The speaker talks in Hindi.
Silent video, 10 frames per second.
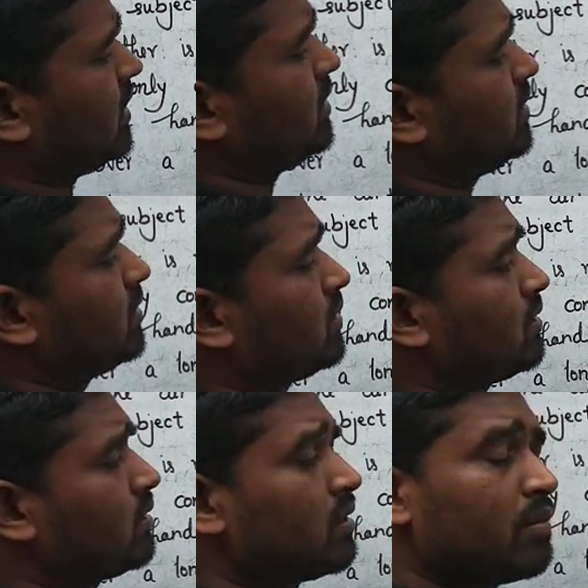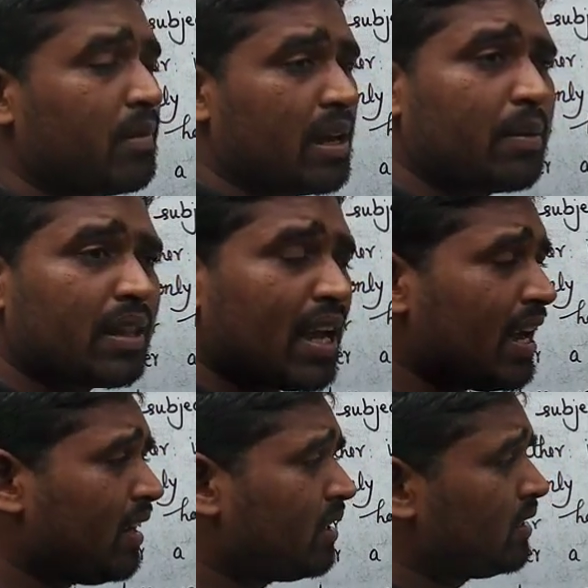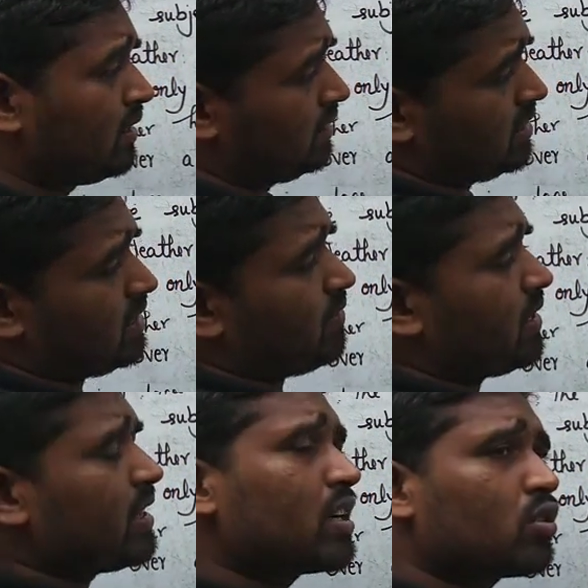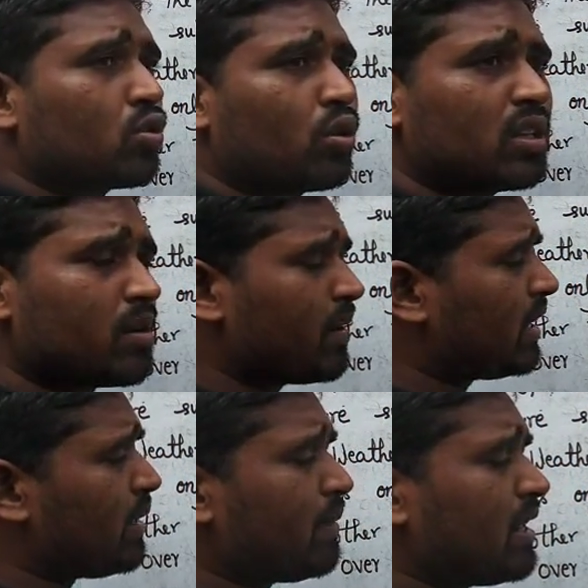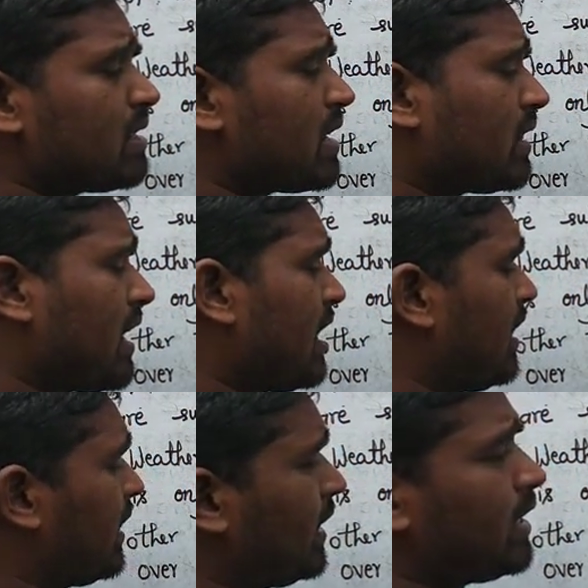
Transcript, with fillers: चेंज मैंने बताया जैसे वेदर तो थोड़ी समय के लिए बदल सकता है लेकिन